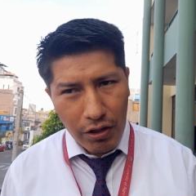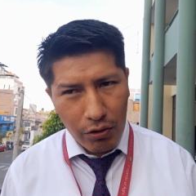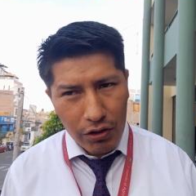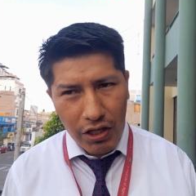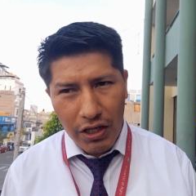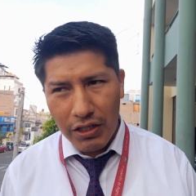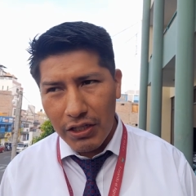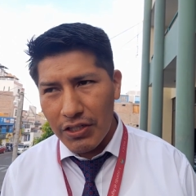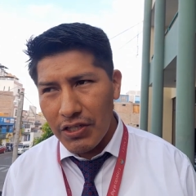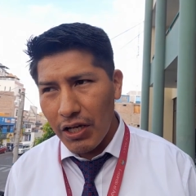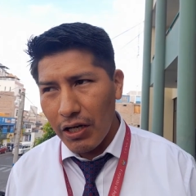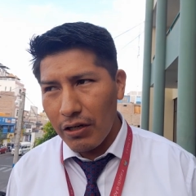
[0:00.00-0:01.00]
que hoy día
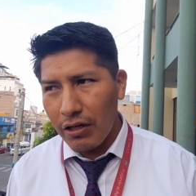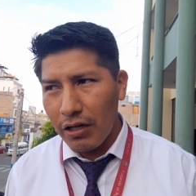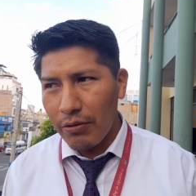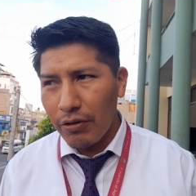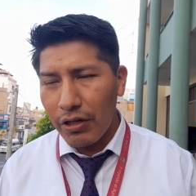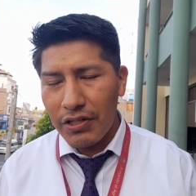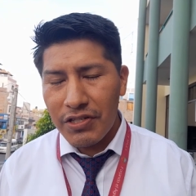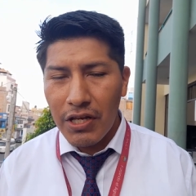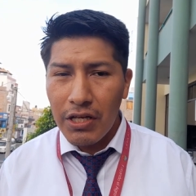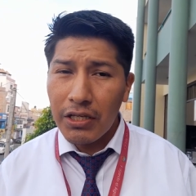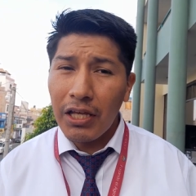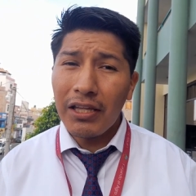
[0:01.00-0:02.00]
inician las labores,
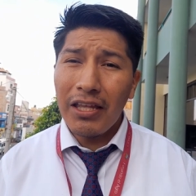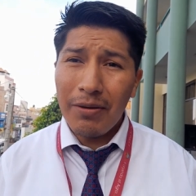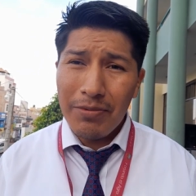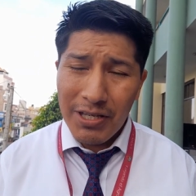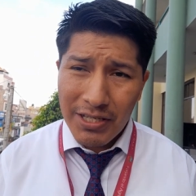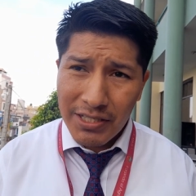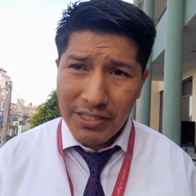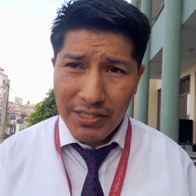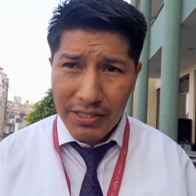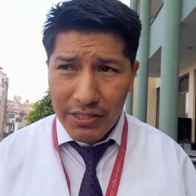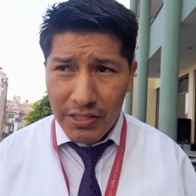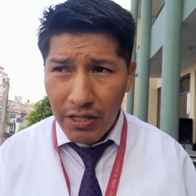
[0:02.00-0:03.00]
que el día viernes
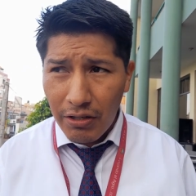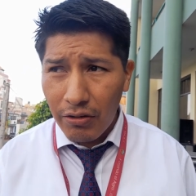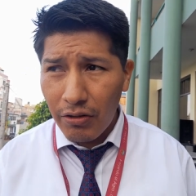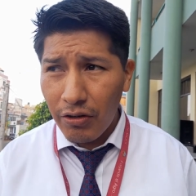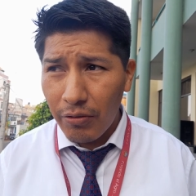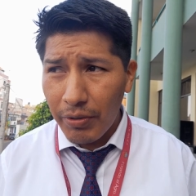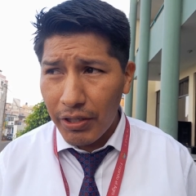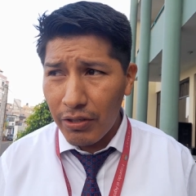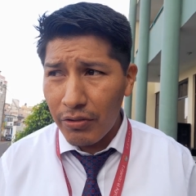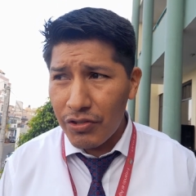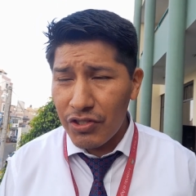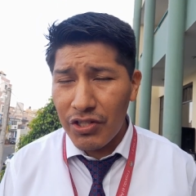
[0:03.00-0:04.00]
iniciaron los
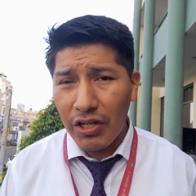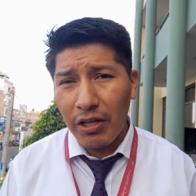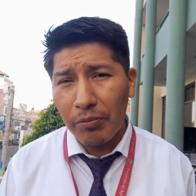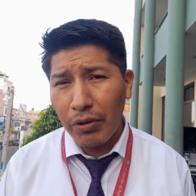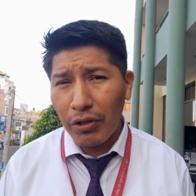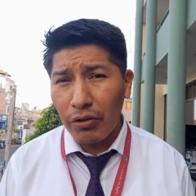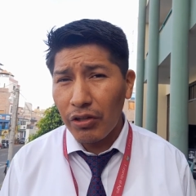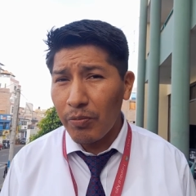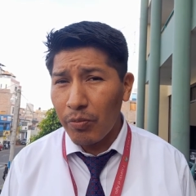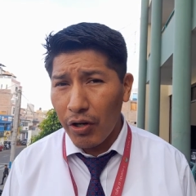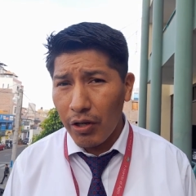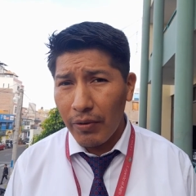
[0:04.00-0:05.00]
compañeros, están en periodo de
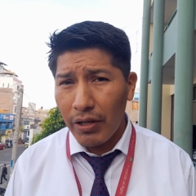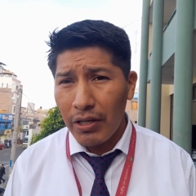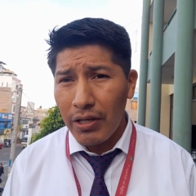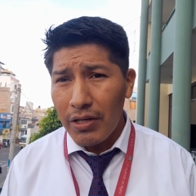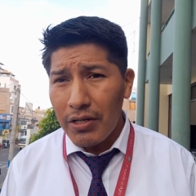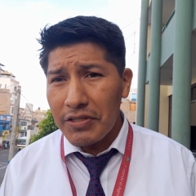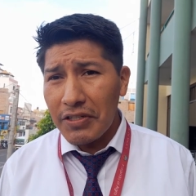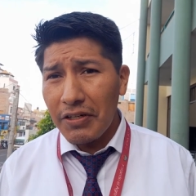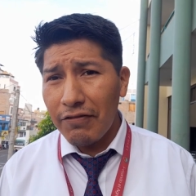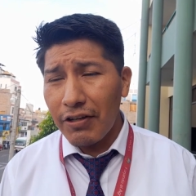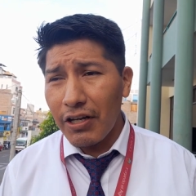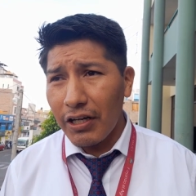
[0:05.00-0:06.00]
prueba.
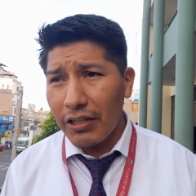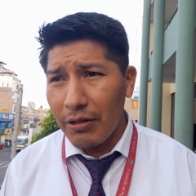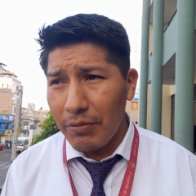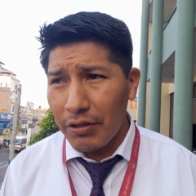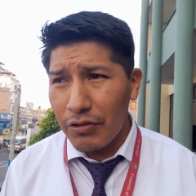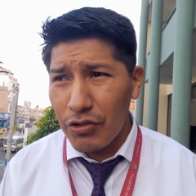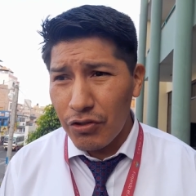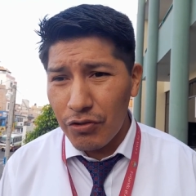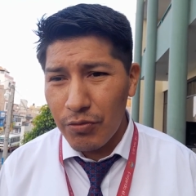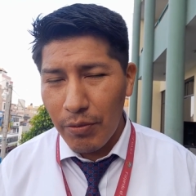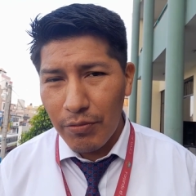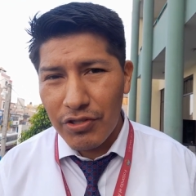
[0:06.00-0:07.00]
Significa que también
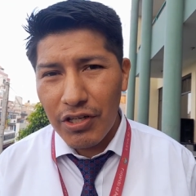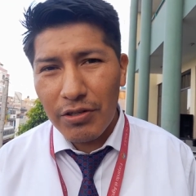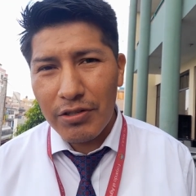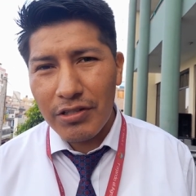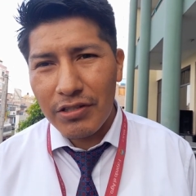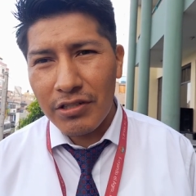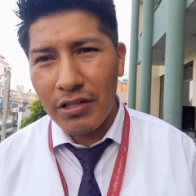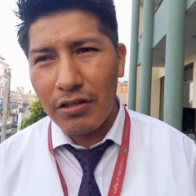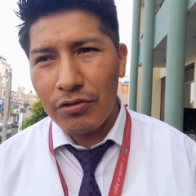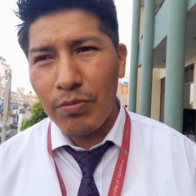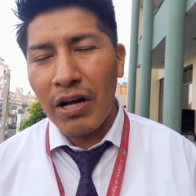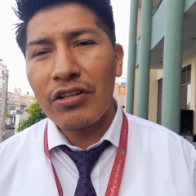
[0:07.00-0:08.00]
nosotros vamos a,
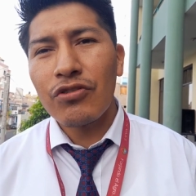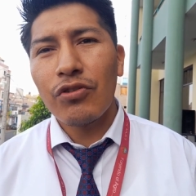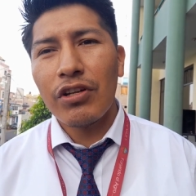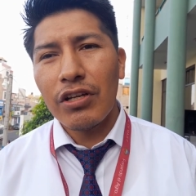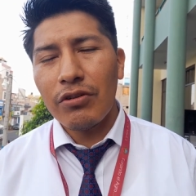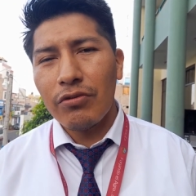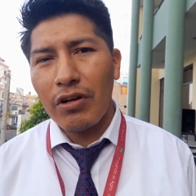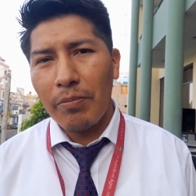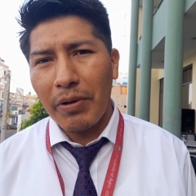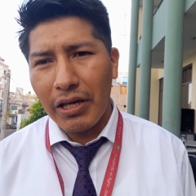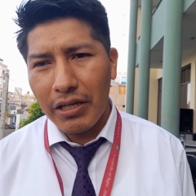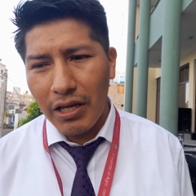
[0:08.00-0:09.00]
van a surgir una
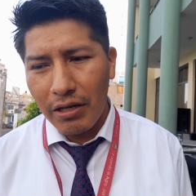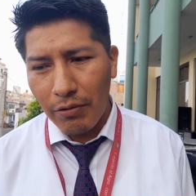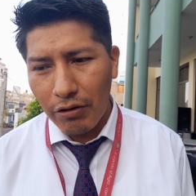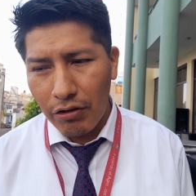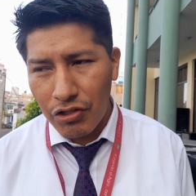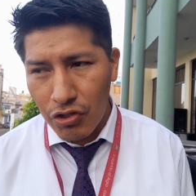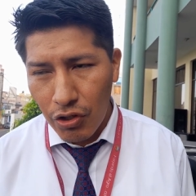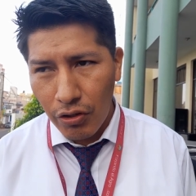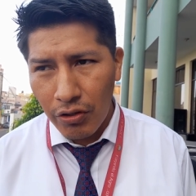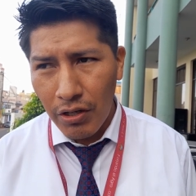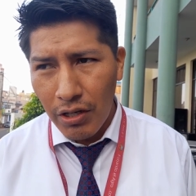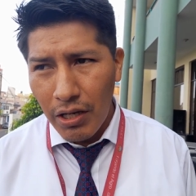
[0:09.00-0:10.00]
pequeña
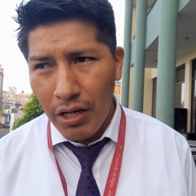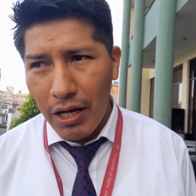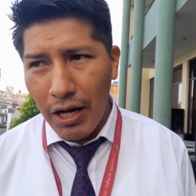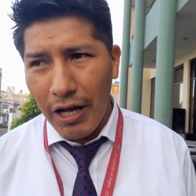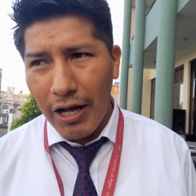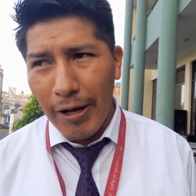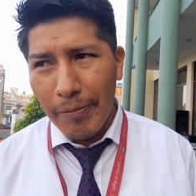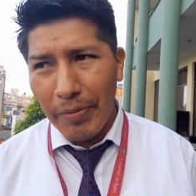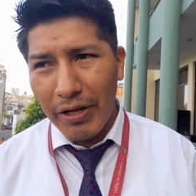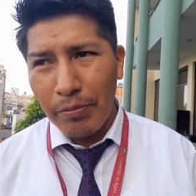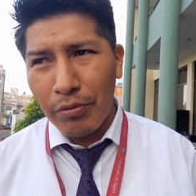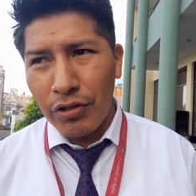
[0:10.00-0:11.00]
evaluación ah,
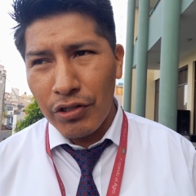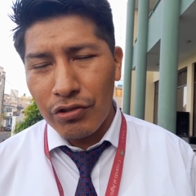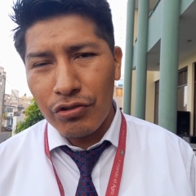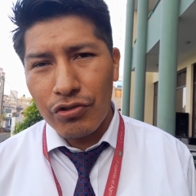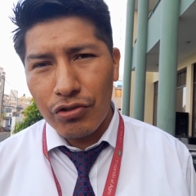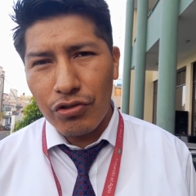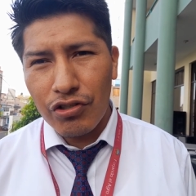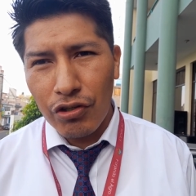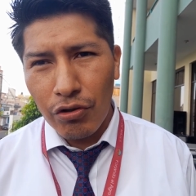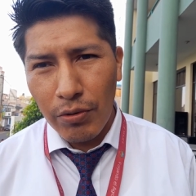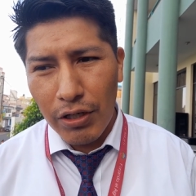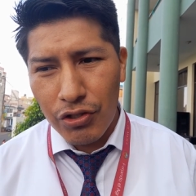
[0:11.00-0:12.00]
para poder nosotros
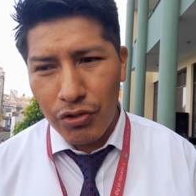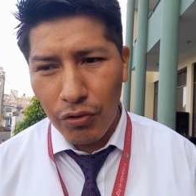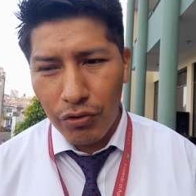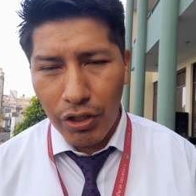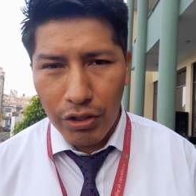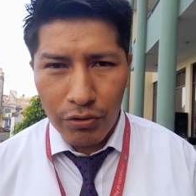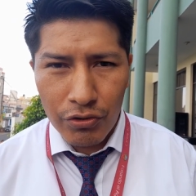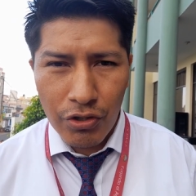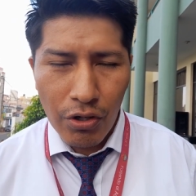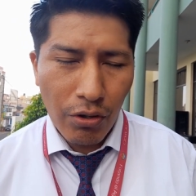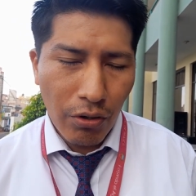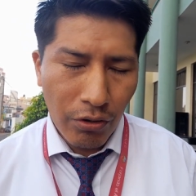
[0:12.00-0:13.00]
renovar sus contratos
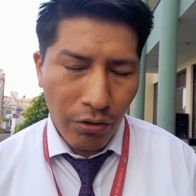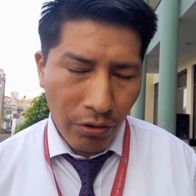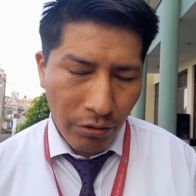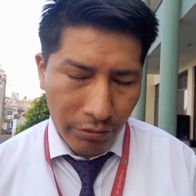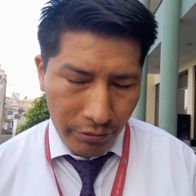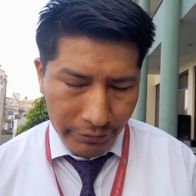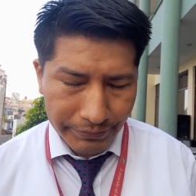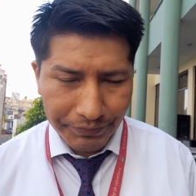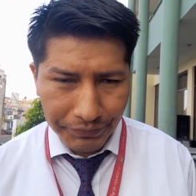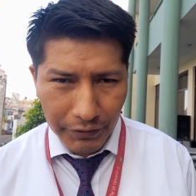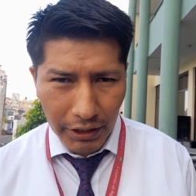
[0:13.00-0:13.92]
o no. ¿no?